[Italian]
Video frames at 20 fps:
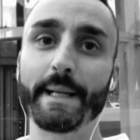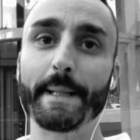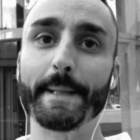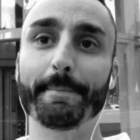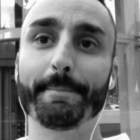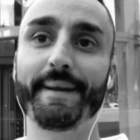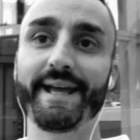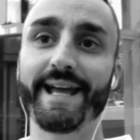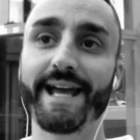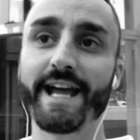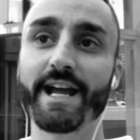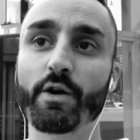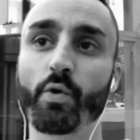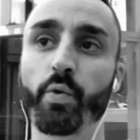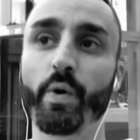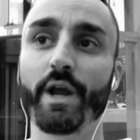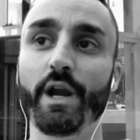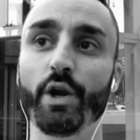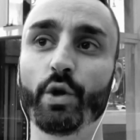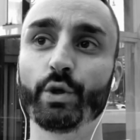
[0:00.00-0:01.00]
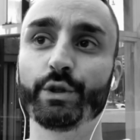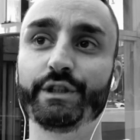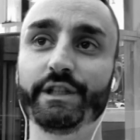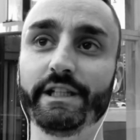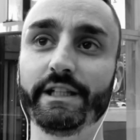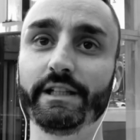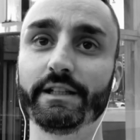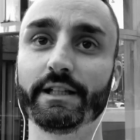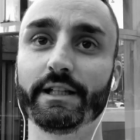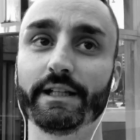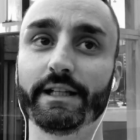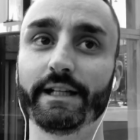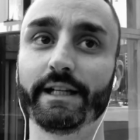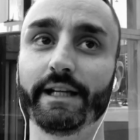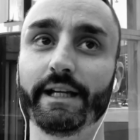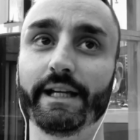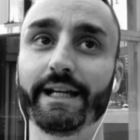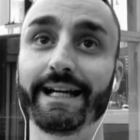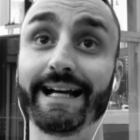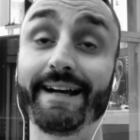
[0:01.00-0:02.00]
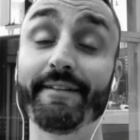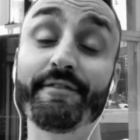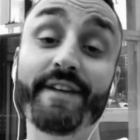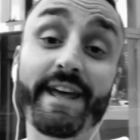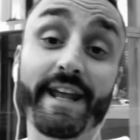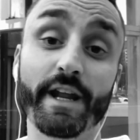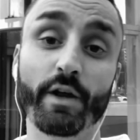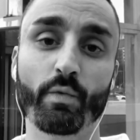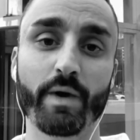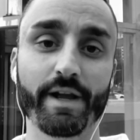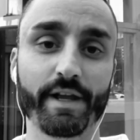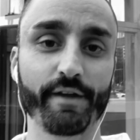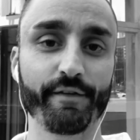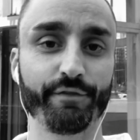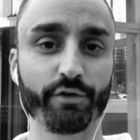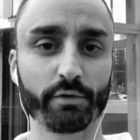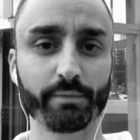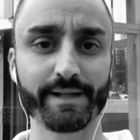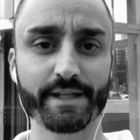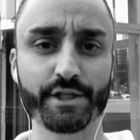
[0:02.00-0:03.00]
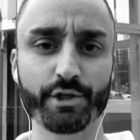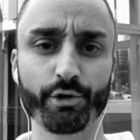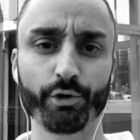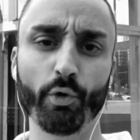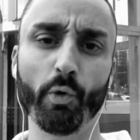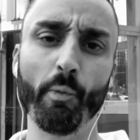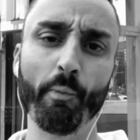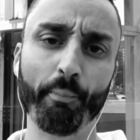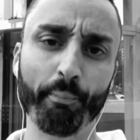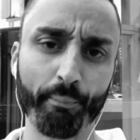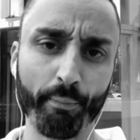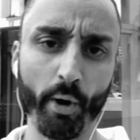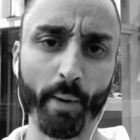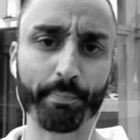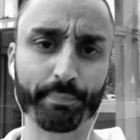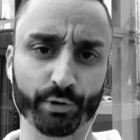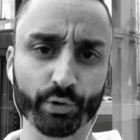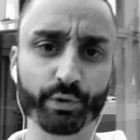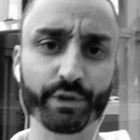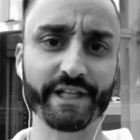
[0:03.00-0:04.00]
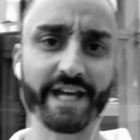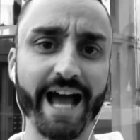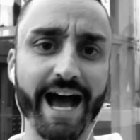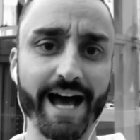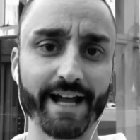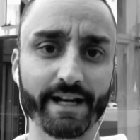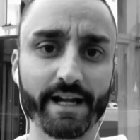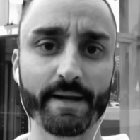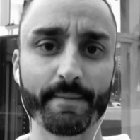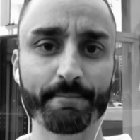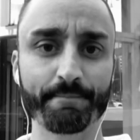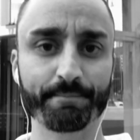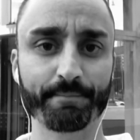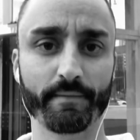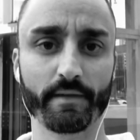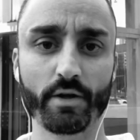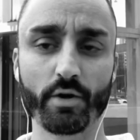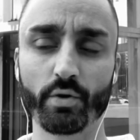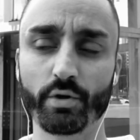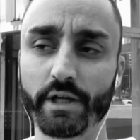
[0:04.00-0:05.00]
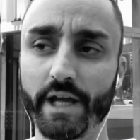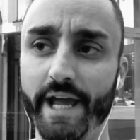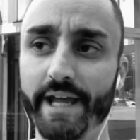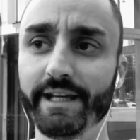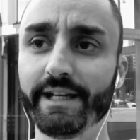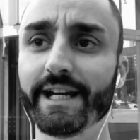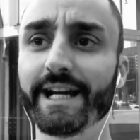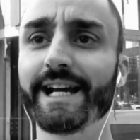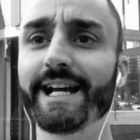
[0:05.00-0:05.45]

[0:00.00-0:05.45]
beh, è quello di eh, avere qualche informazione un po' più chiara, ok?